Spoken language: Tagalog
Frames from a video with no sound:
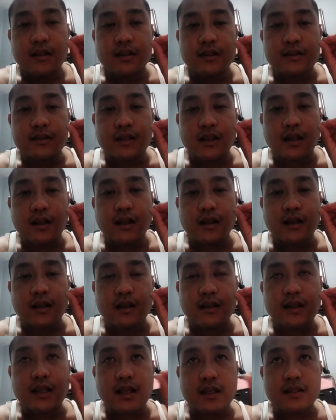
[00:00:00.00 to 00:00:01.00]
sa
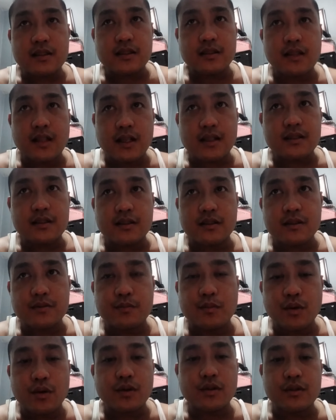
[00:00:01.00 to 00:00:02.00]
dash
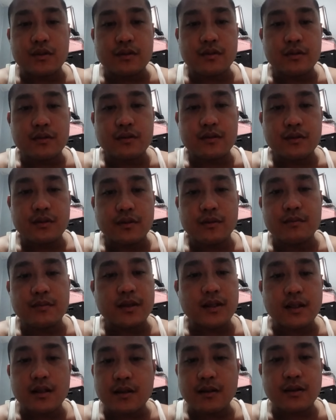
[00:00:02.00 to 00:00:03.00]
dashboard yung
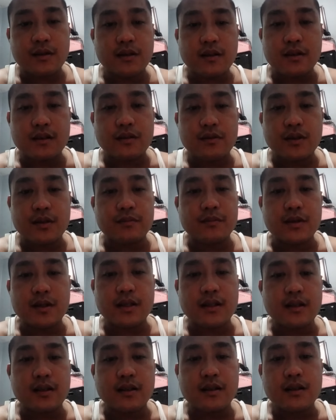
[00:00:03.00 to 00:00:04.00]
mga kuan
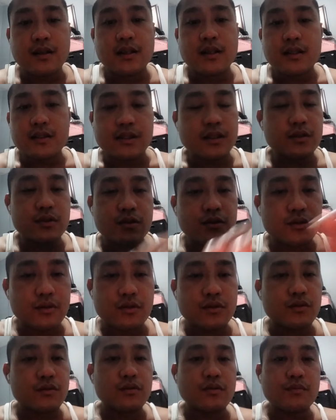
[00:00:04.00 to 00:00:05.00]
mga sa
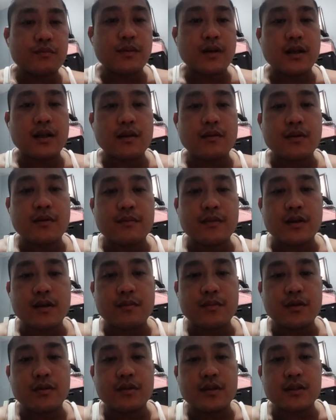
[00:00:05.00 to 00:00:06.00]
susunod kong paggawa mga
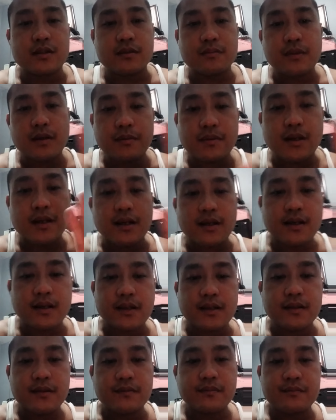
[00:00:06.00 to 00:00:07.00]
viewers bye
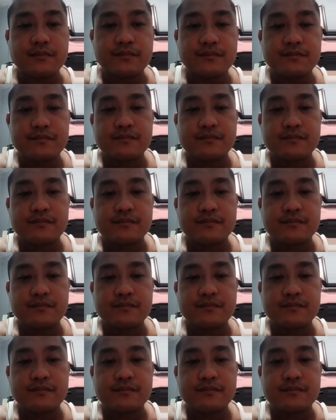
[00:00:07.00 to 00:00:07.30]
bye